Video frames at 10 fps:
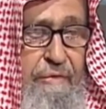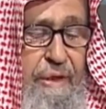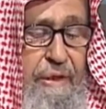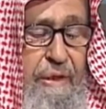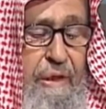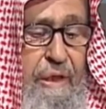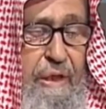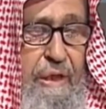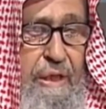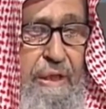فإن
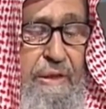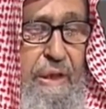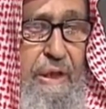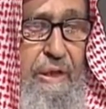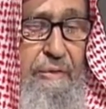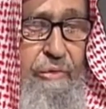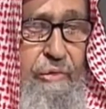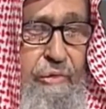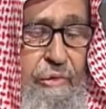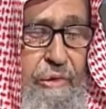الله لا
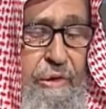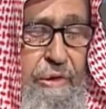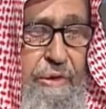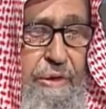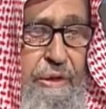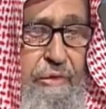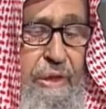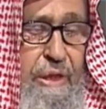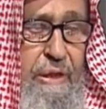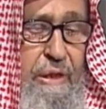يتعاظمه
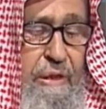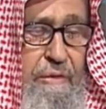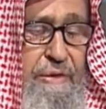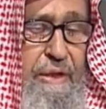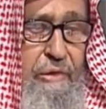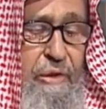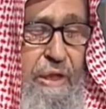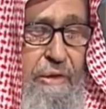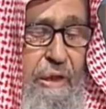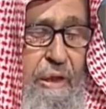شيء شيء
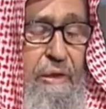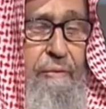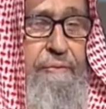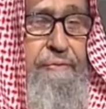أعطاه